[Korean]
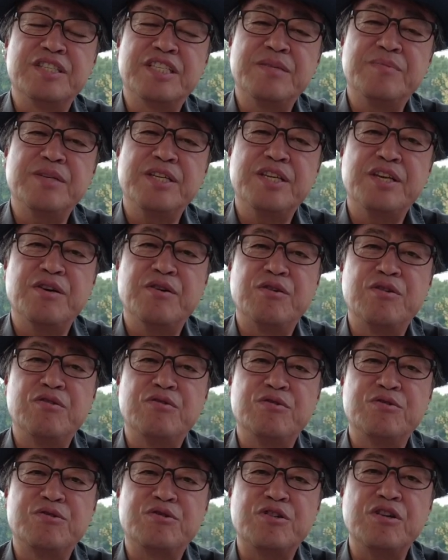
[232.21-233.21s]

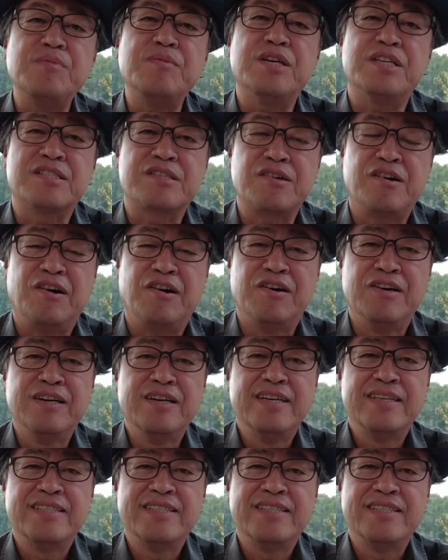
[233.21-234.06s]
12개월로 줄면서